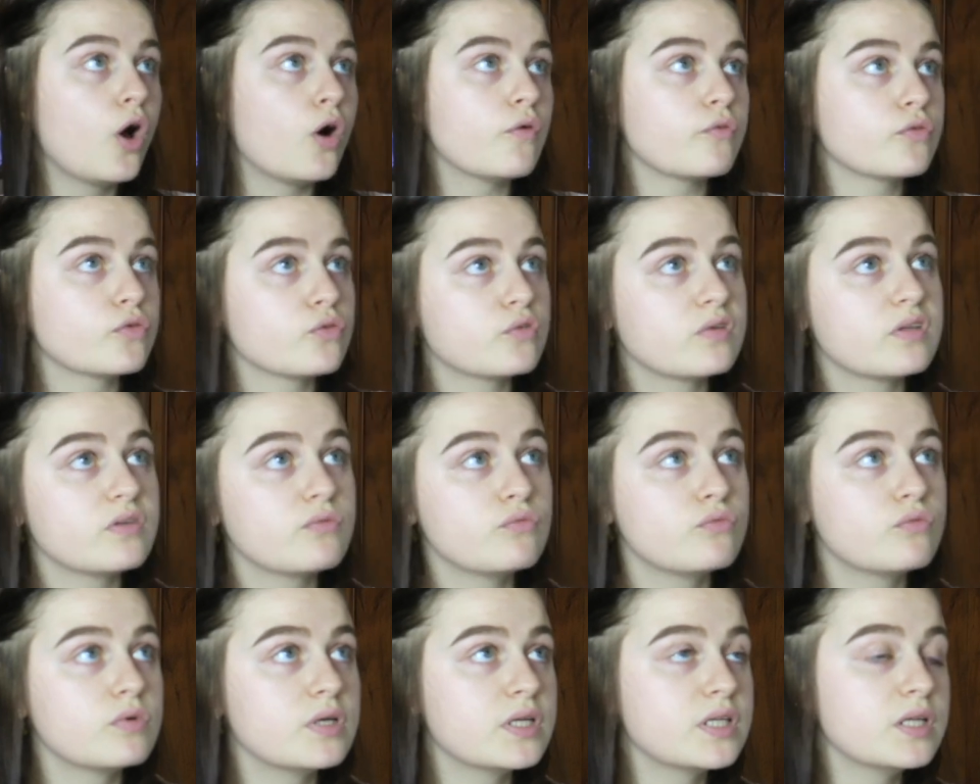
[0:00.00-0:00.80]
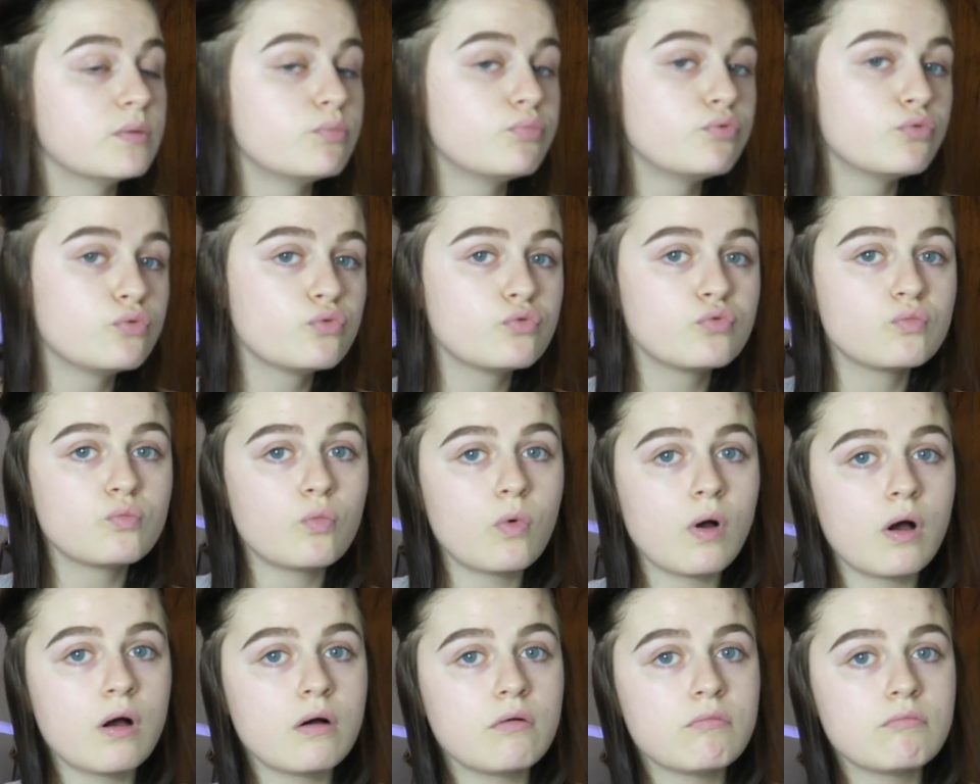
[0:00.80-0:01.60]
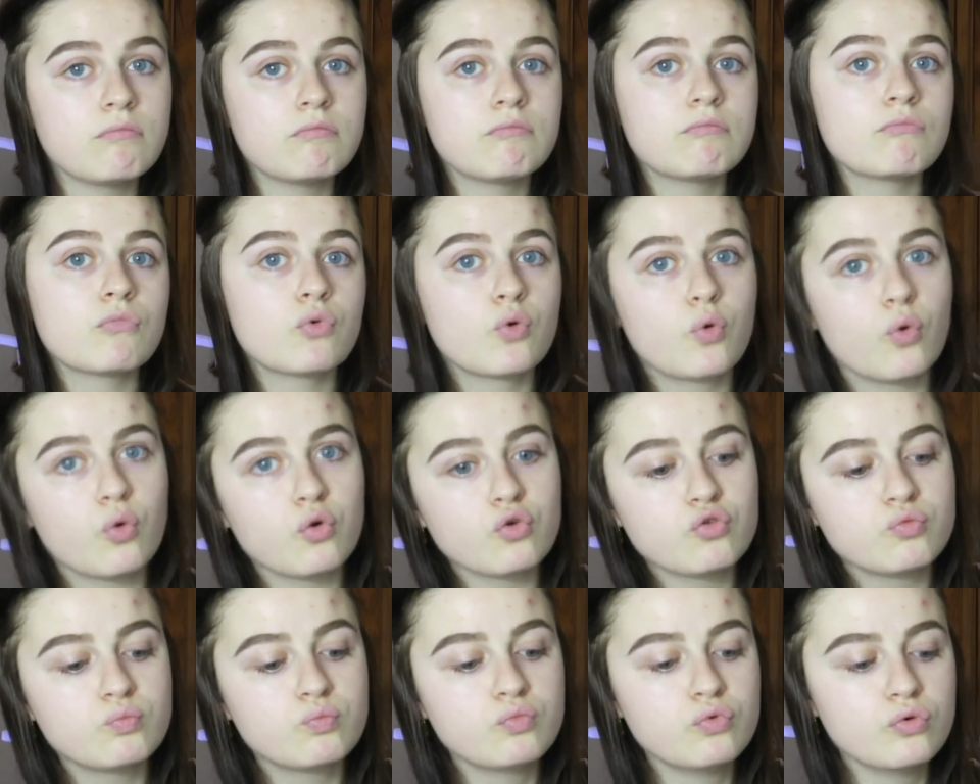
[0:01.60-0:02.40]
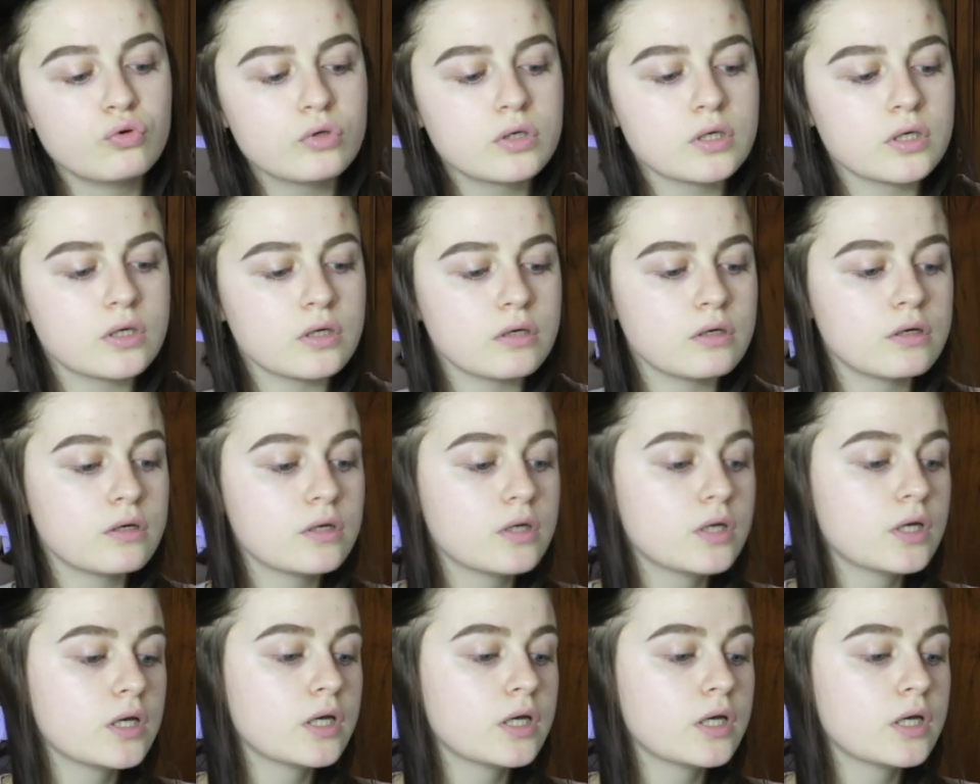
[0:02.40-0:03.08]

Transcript: en si vous voulez des plus ou moins grosses boucles,